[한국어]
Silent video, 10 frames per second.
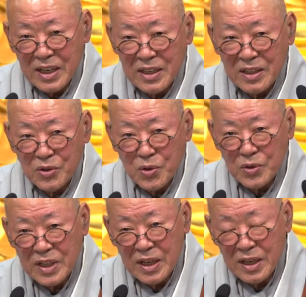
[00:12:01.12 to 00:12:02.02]

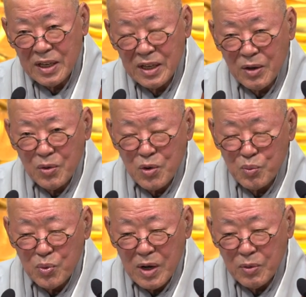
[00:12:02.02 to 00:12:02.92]
자제주동자에게
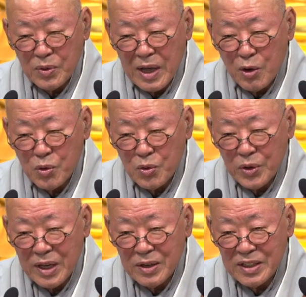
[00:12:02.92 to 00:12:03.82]
공부하고 나오고
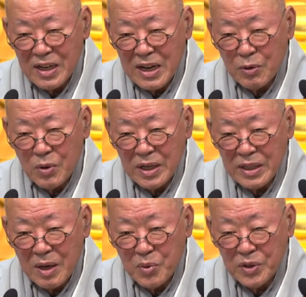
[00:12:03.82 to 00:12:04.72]
헤어질라고
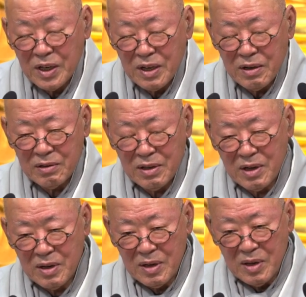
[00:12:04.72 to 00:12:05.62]
하다 보니까는 그냥